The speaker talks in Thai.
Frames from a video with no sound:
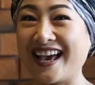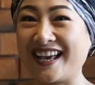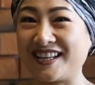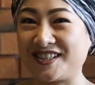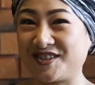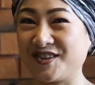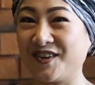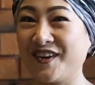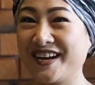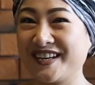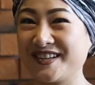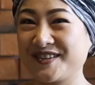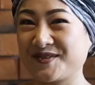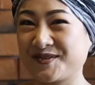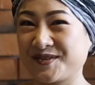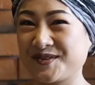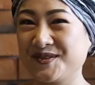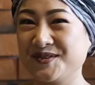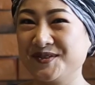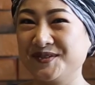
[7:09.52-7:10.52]
adjoining
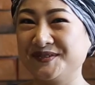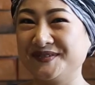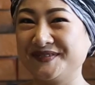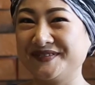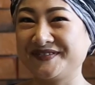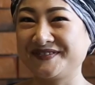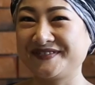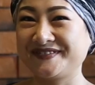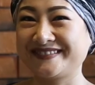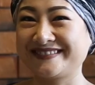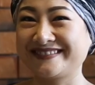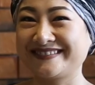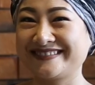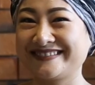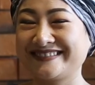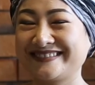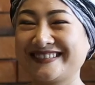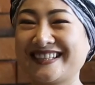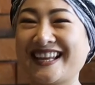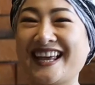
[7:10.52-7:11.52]
room
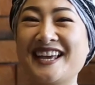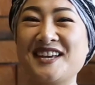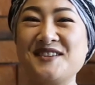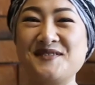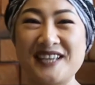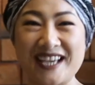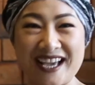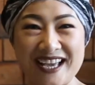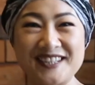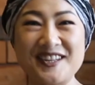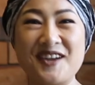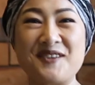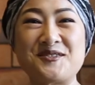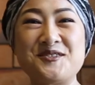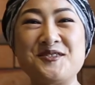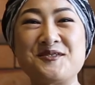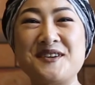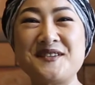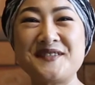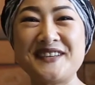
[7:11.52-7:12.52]
มีใครตอบ
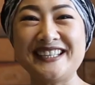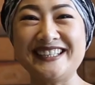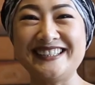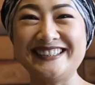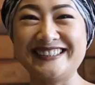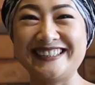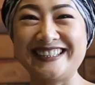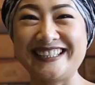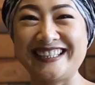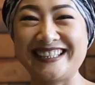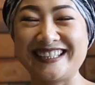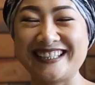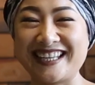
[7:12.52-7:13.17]
ถูกบ้างไหมเอ่ย